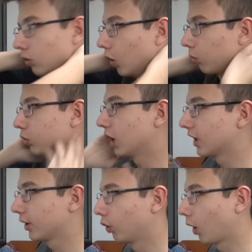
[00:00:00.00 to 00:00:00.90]
Yok bu
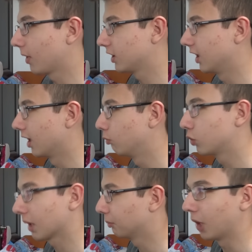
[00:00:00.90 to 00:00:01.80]
gerçek olamaz ya. Bu
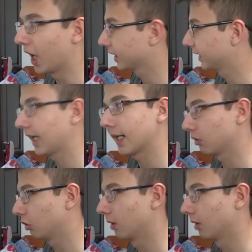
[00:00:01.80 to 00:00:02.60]
ger- hayatta gerçek